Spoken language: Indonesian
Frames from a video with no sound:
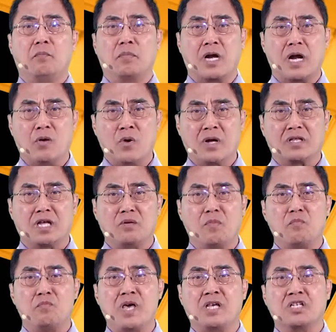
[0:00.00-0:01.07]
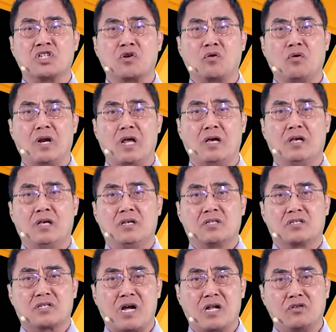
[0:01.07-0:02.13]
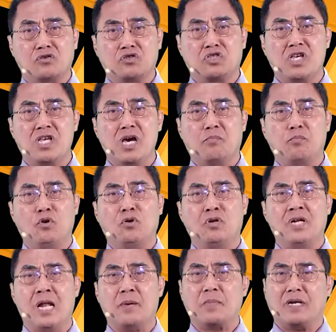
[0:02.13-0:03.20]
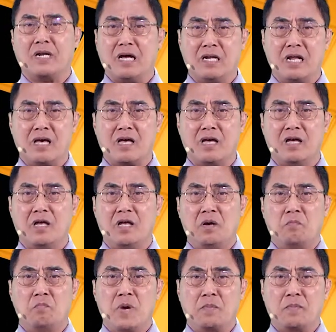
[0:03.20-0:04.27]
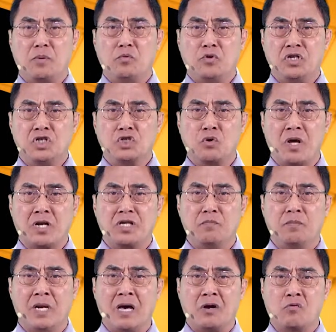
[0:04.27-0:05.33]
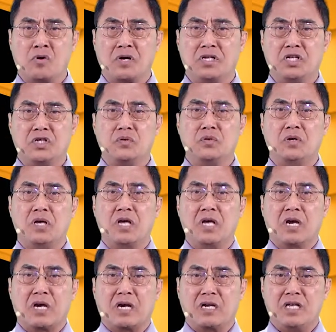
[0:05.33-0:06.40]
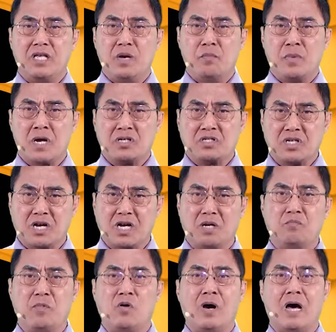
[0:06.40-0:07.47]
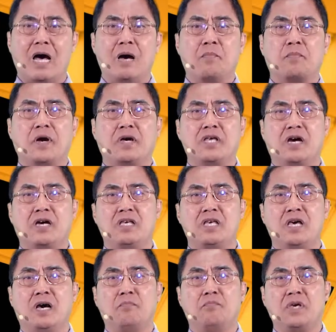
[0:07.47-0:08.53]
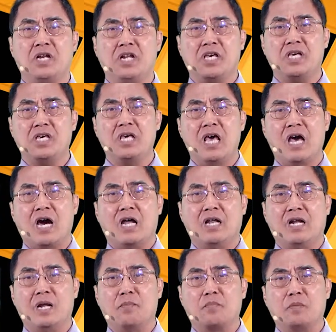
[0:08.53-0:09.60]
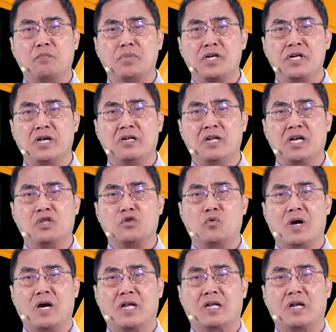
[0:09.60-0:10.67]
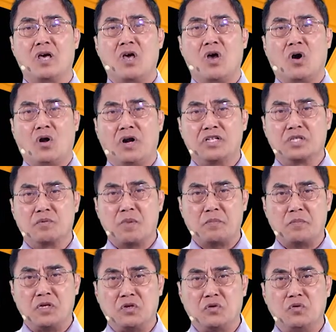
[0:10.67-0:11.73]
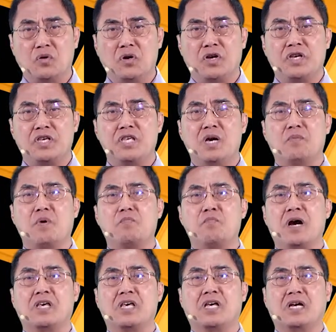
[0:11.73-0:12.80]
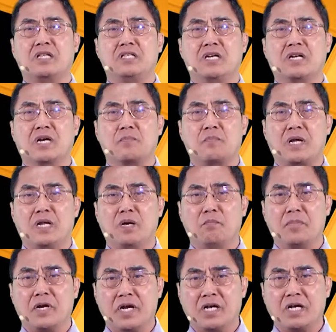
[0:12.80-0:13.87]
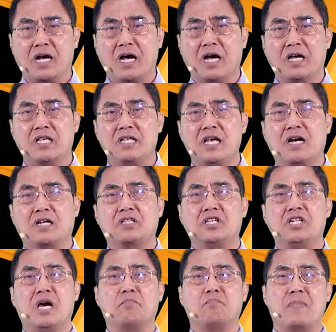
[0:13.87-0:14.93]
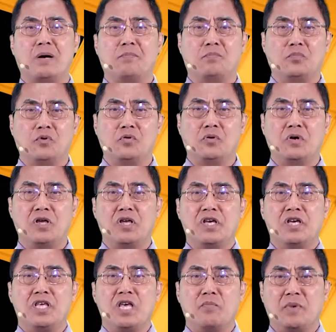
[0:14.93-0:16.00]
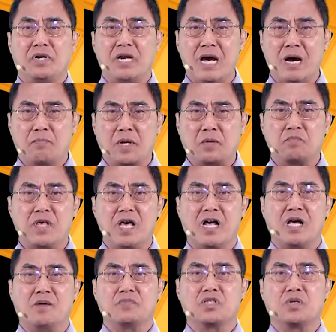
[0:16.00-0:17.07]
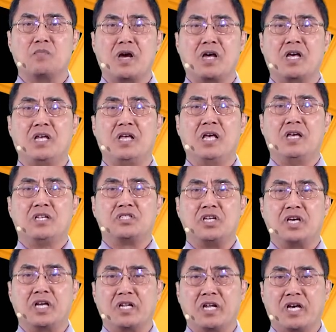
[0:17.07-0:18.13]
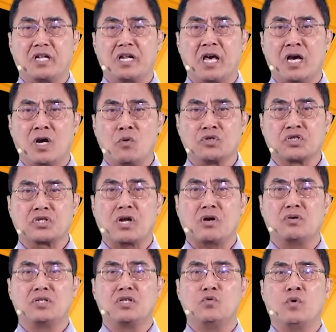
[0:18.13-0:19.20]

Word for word: merawat dan membiayai sekolah 138 anak Bapak Budi Soehardi melakukan itu karena ia merasakan bahwa apa yang ia miliki adalah pemberian dari Tuhan. Oleh sebab itu, ia membagikannya kepada mereka yang tidak mampu. Ia mendapat piagam sebagai CNN Heroes tahun